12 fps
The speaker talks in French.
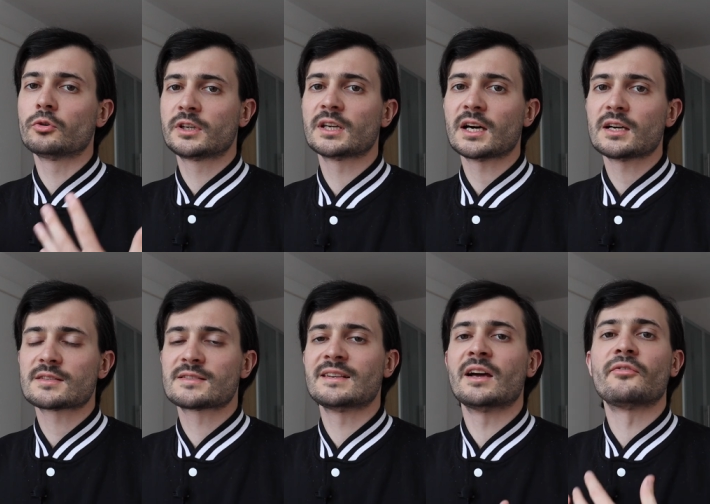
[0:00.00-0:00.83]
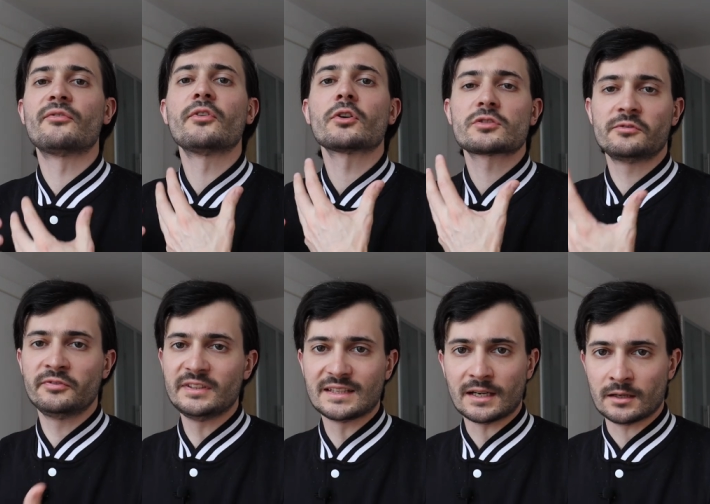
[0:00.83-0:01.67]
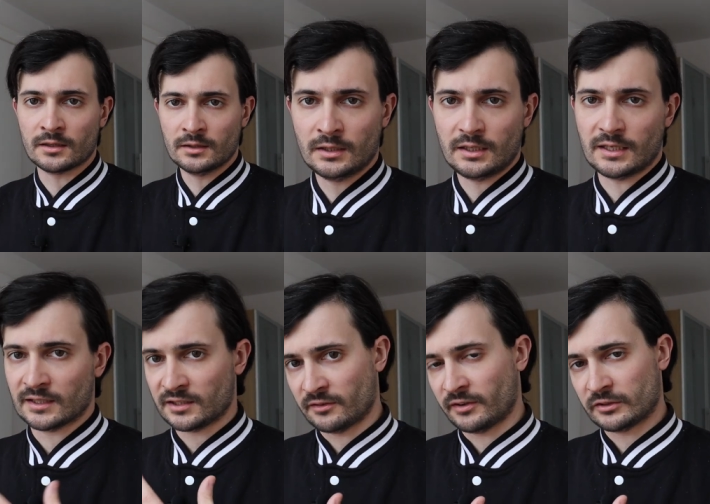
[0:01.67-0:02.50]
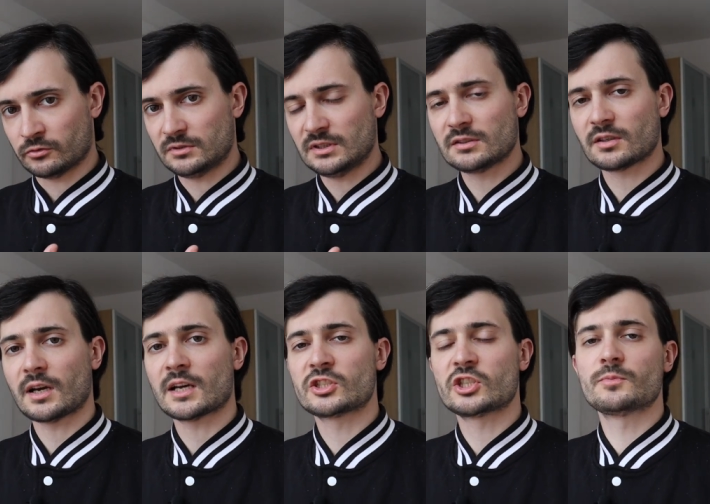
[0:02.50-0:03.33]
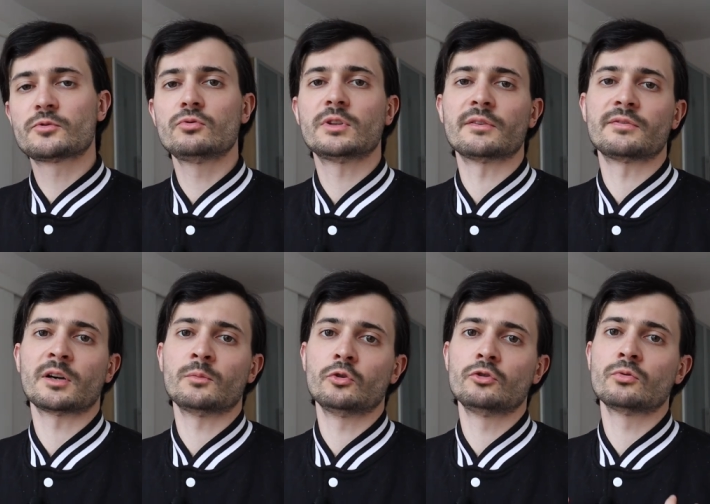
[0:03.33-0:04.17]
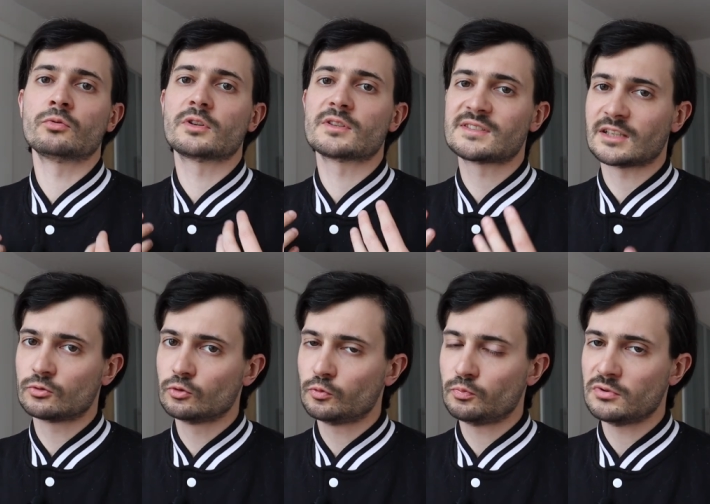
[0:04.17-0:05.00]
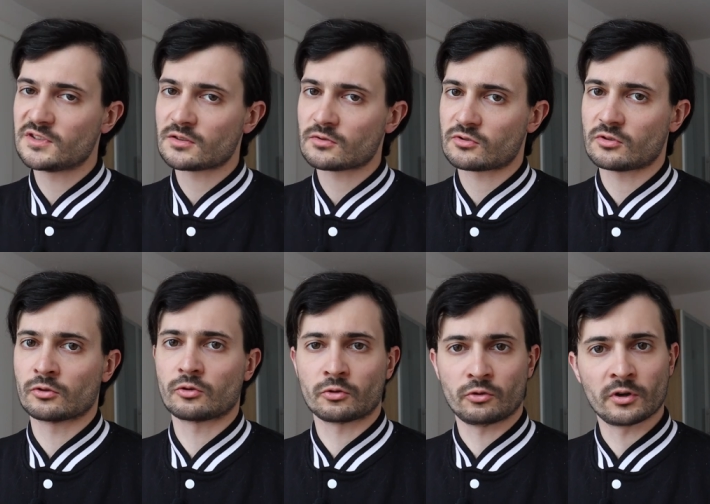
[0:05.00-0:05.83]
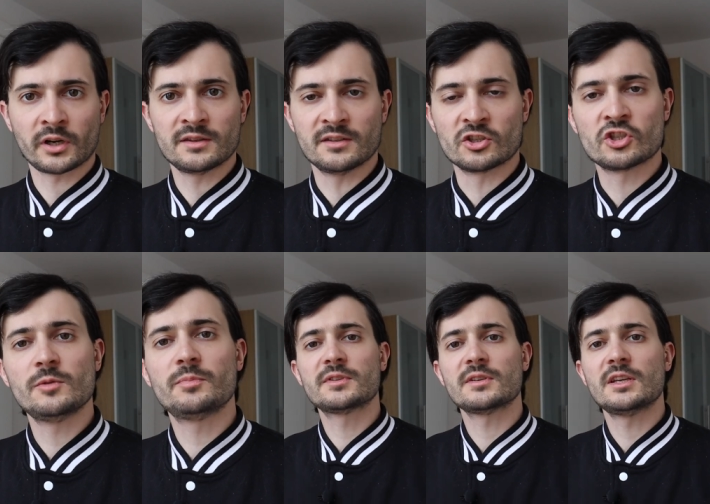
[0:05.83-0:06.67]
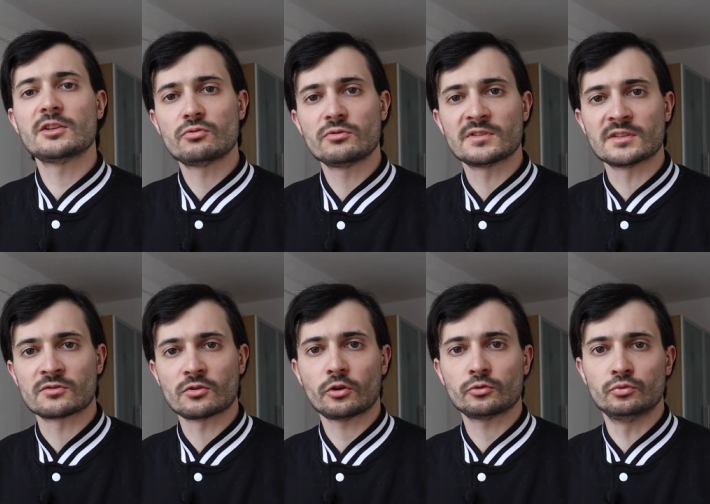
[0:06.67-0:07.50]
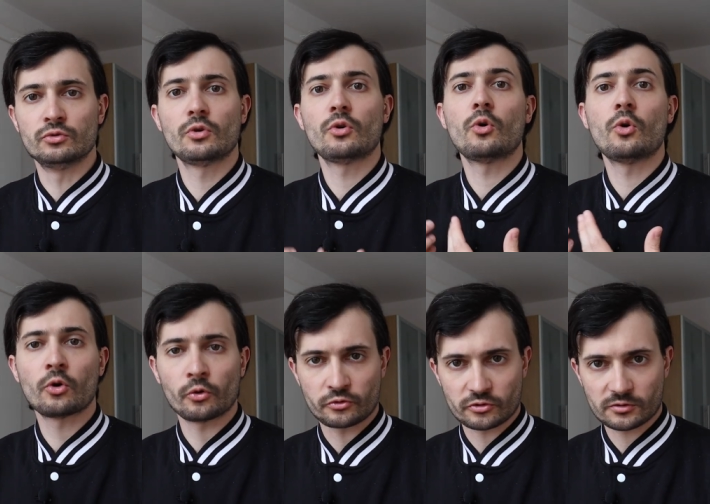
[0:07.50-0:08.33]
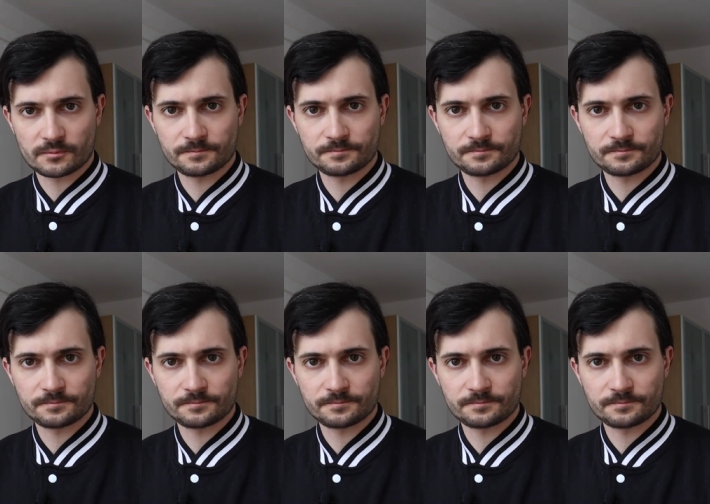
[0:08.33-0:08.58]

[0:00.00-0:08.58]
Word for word: K c'est la force vitale, et à travers ce titre, Hatshepsut affirme donc sa toute-puissance en tant que reine d'Égypte et successeur du dieu Horus.